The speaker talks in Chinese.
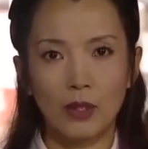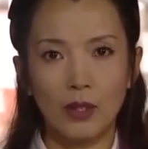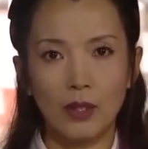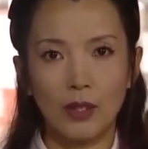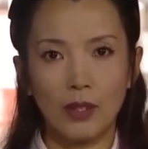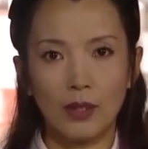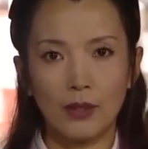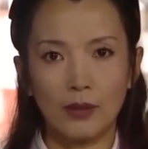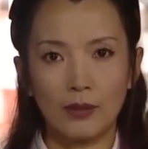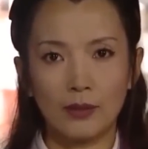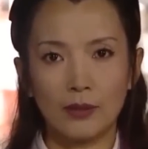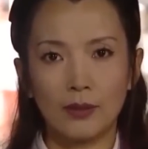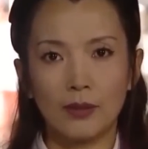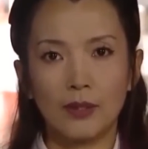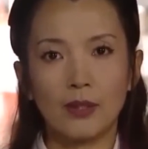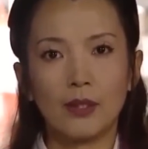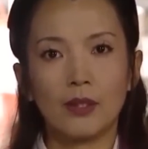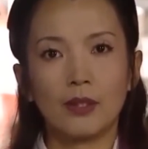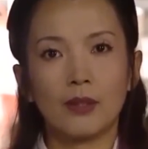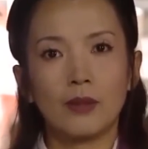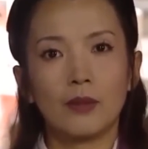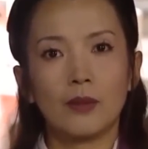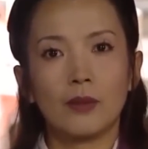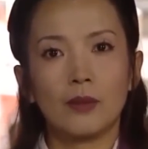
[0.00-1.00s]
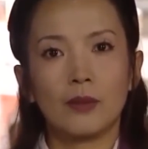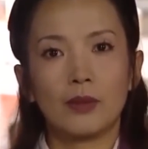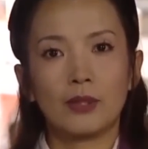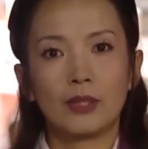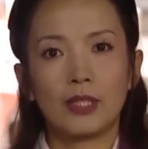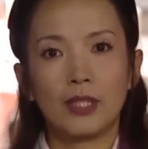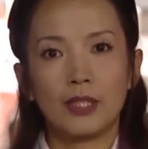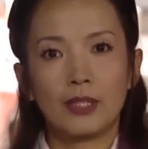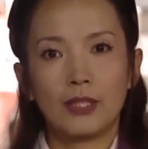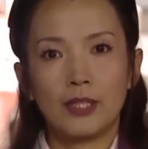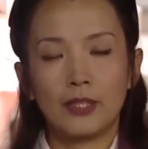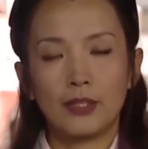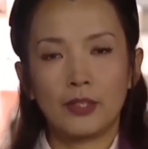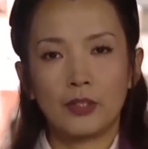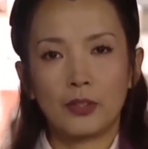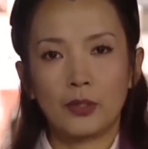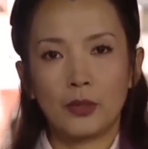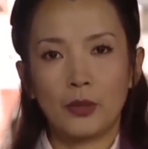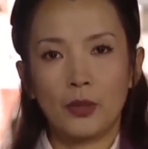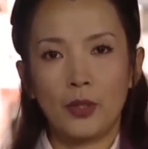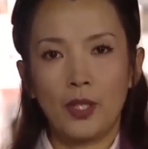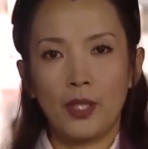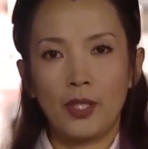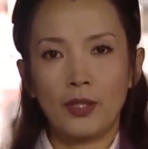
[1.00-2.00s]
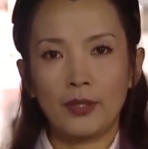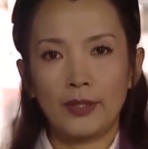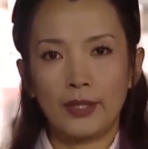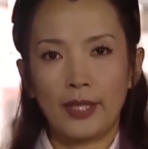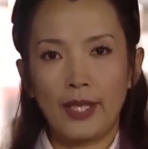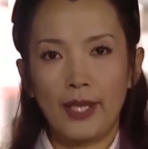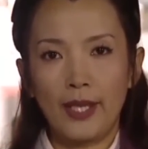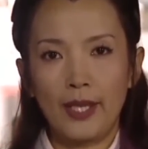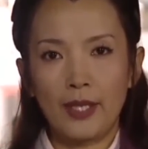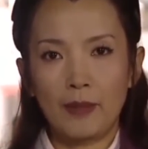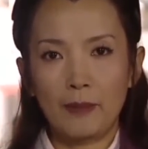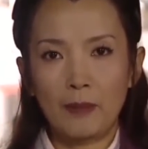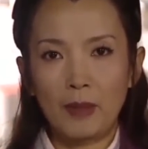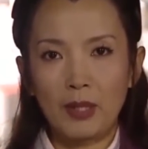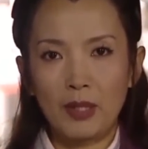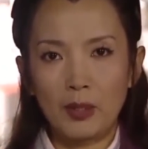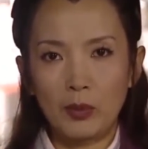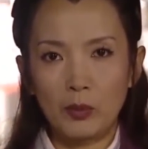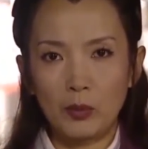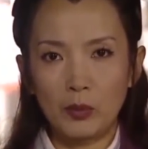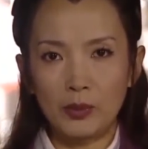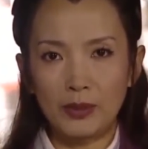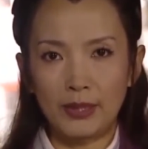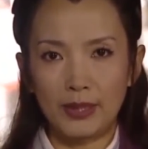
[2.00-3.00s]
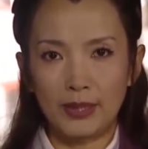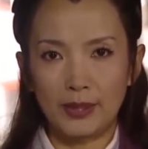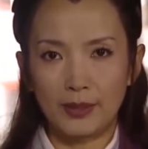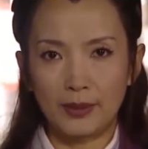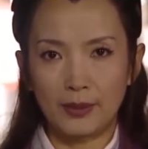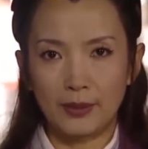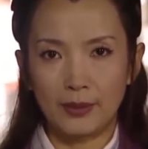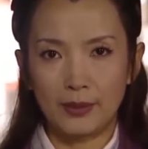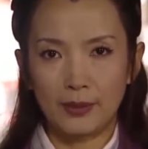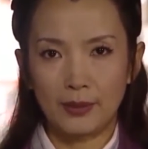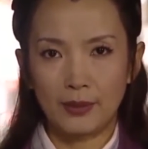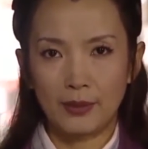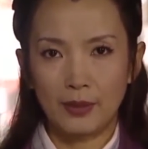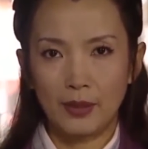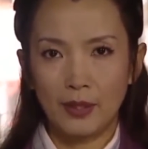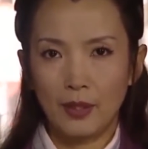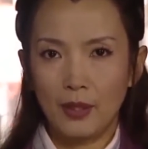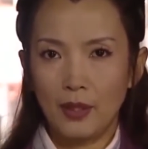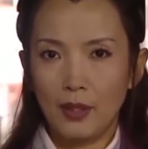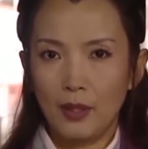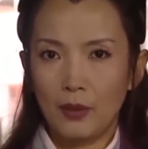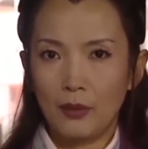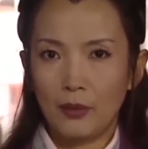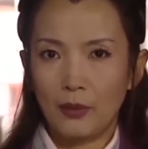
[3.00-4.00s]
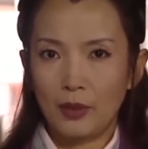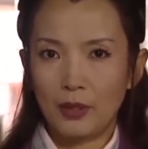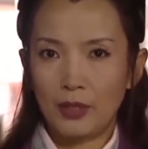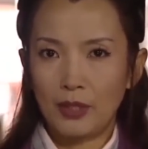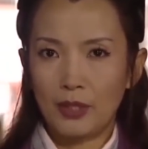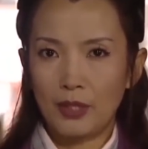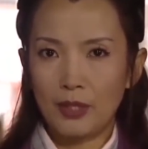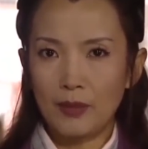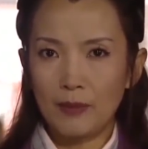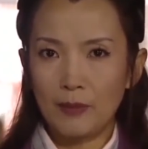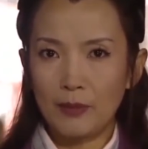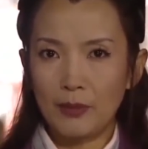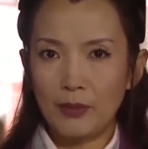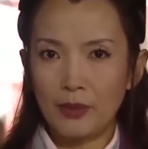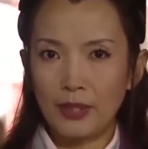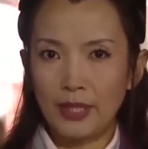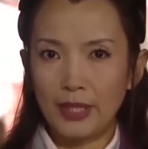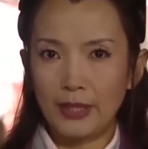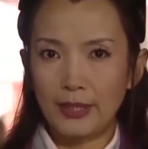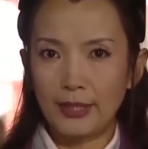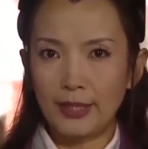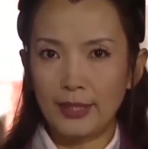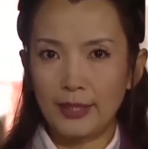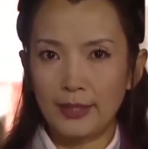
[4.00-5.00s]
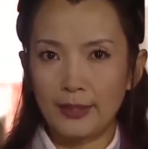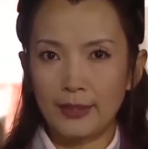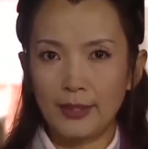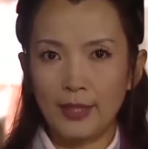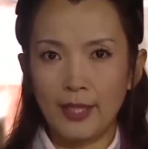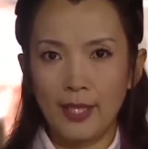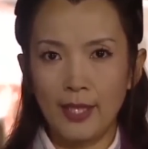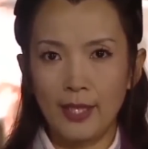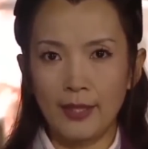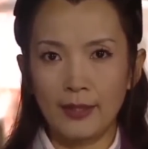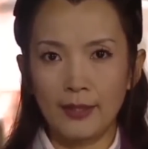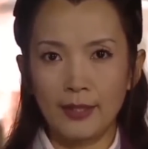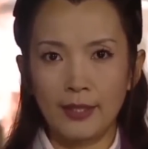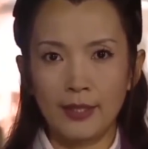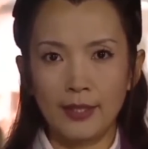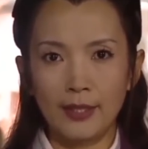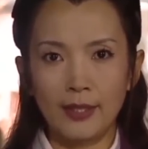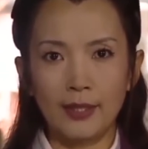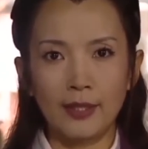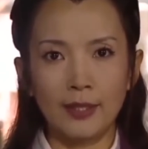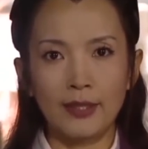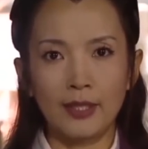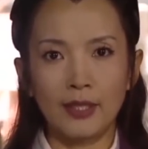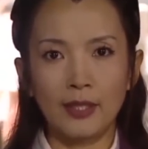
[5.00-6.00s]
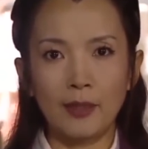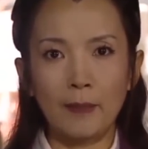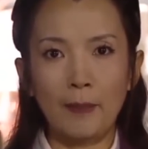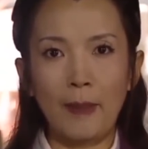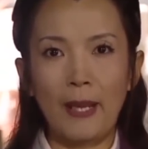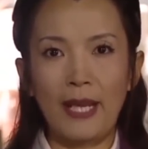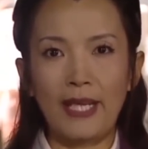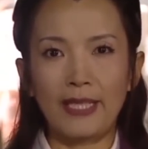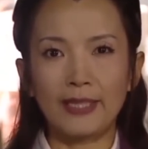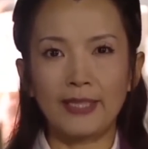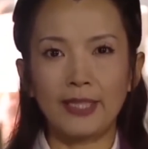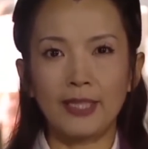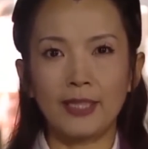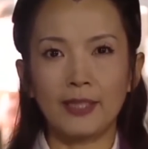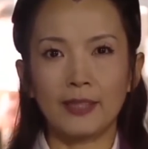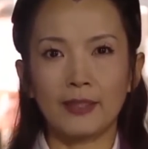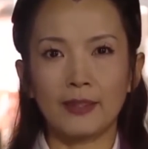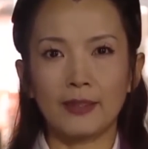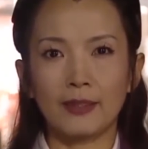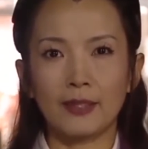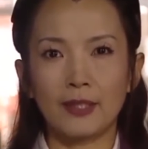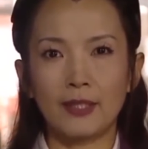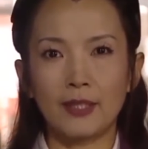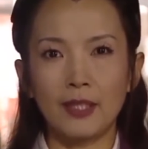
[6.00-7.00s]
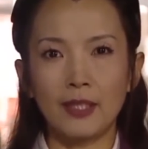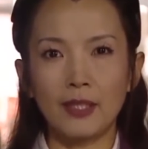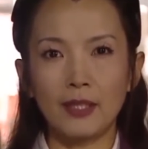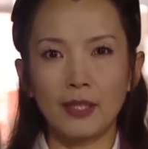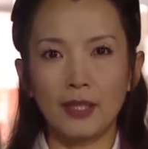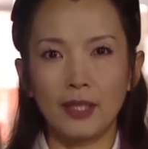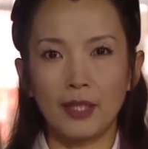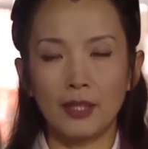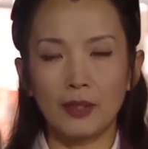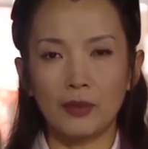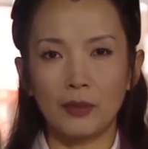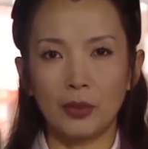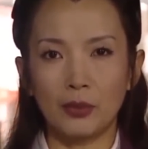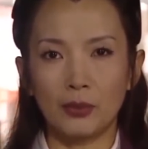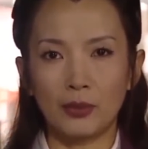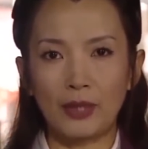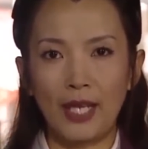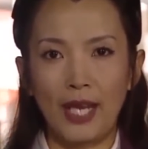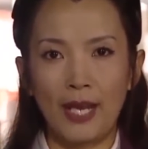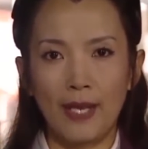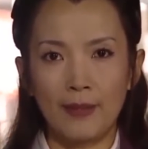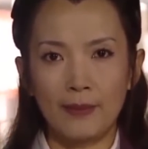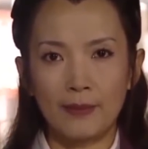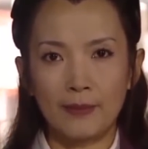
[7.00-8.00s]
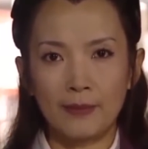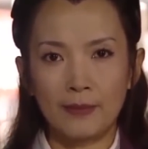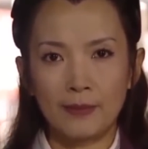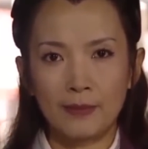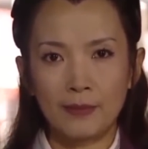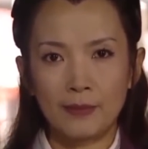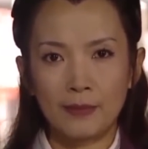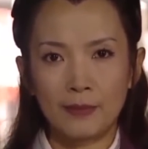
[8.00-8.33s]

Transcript: 薄荷，我听说你爱民如子，我真不忍心看到你和你的百姓生灵涂炭。